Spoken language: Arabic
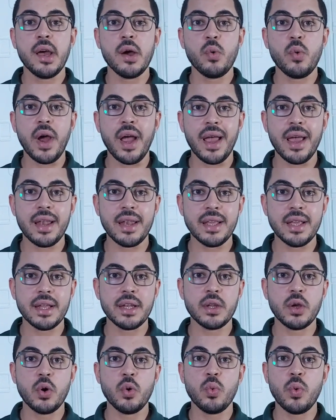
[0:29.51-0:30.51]

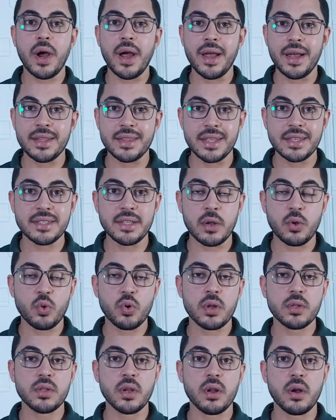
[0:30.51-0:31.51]
وحاليا هو اعتزل
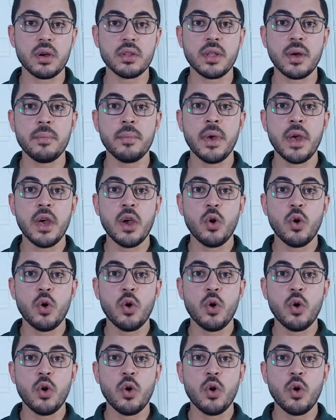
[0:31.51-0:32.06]
كره القدم